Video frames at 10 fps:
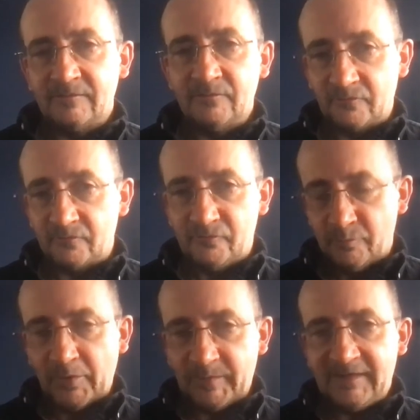donc du
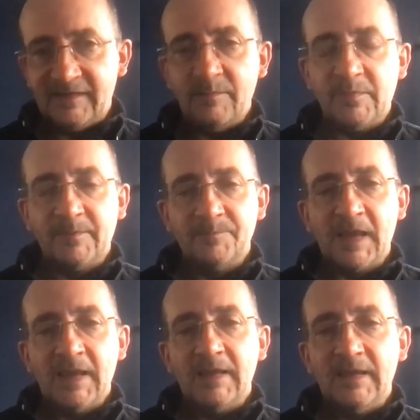premier type,
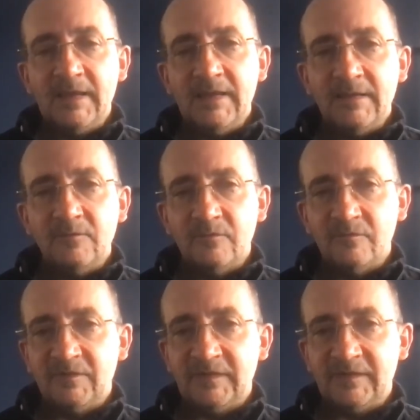et
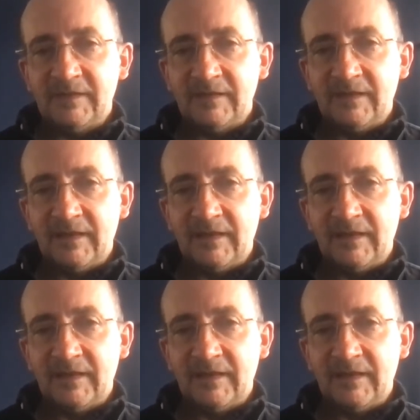une visée